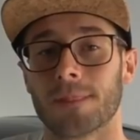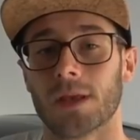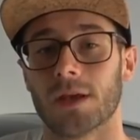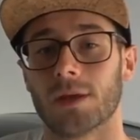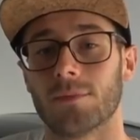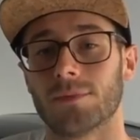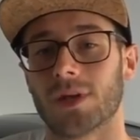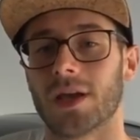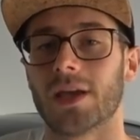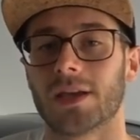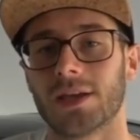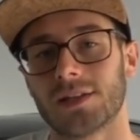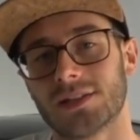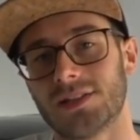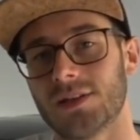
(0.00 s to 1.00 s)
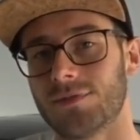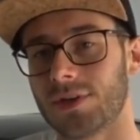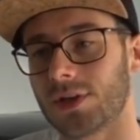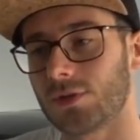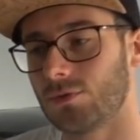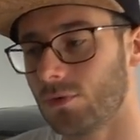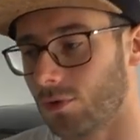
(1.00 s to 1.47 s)
Ähm, daher geht es hier
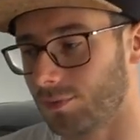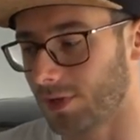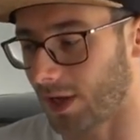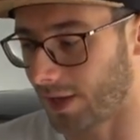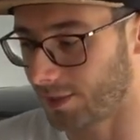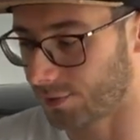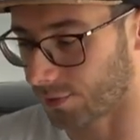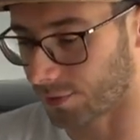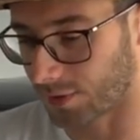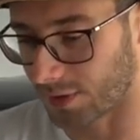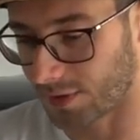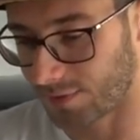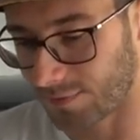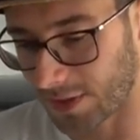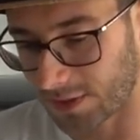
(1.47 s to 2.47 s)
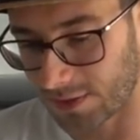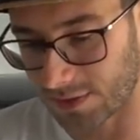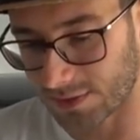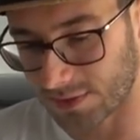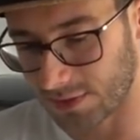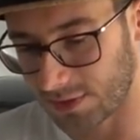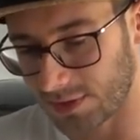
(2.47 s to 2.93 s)
wirklich nur um die Eindrücke. Ich werde
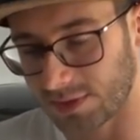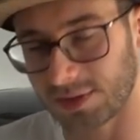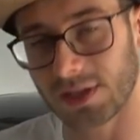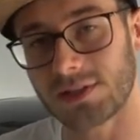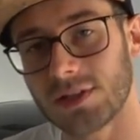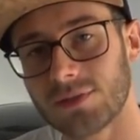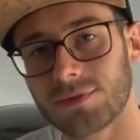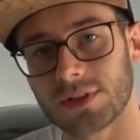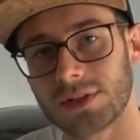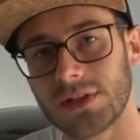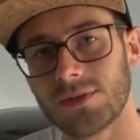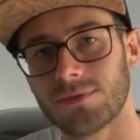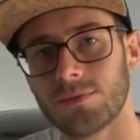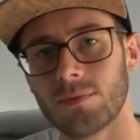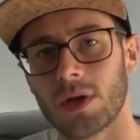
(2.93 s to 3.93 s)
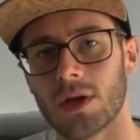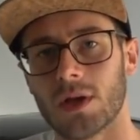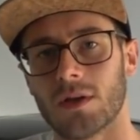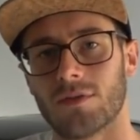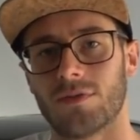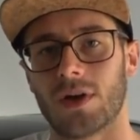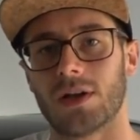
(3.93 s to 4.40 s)
jetzt nicht die Technik vertiefen,
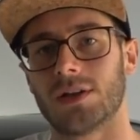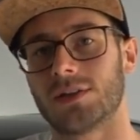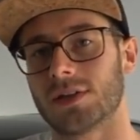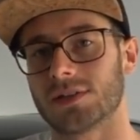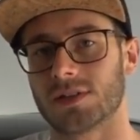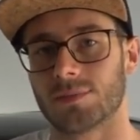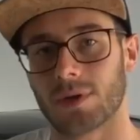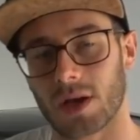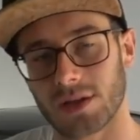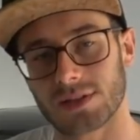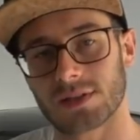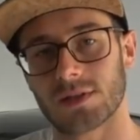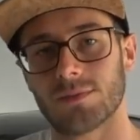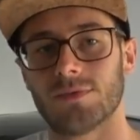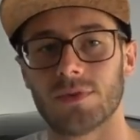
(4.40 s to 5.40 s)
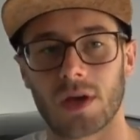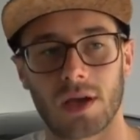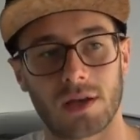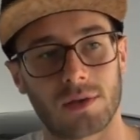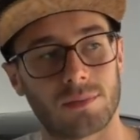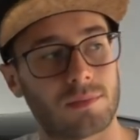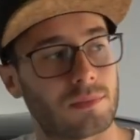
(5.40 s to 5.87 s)
weil ich das ja bereits in einem,
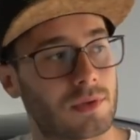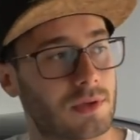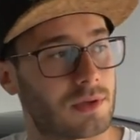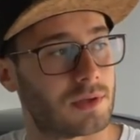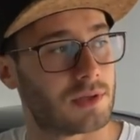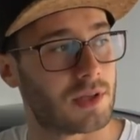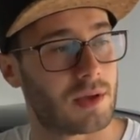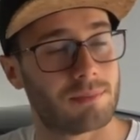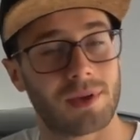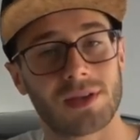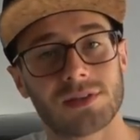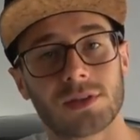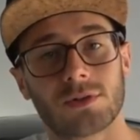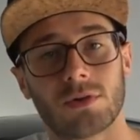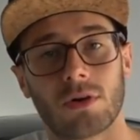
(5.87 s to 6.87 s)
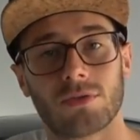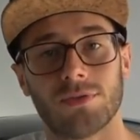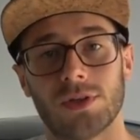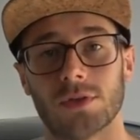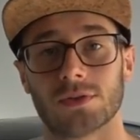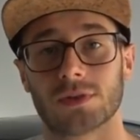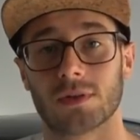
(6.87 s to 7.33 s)
einem äh, der Basic Talk
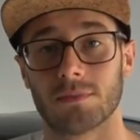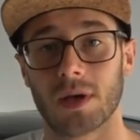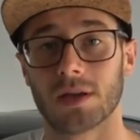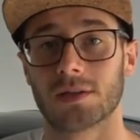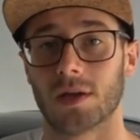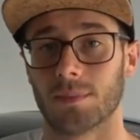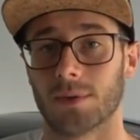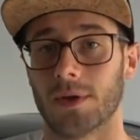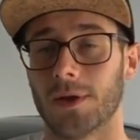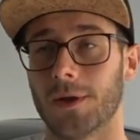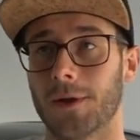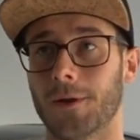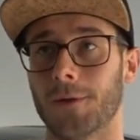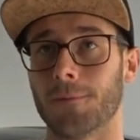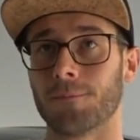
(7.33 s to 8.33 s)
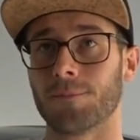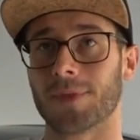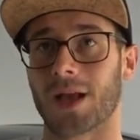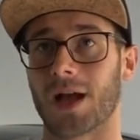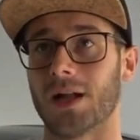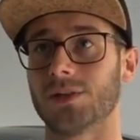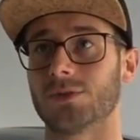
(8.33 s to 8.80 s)
Videos gemacht habe.
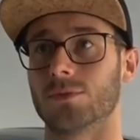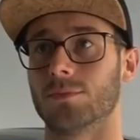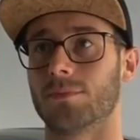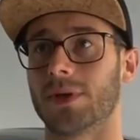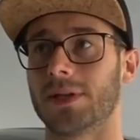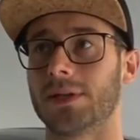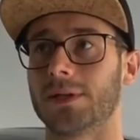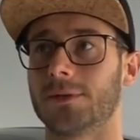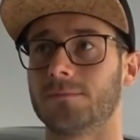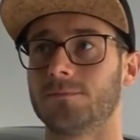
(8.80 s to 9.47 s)
Also, man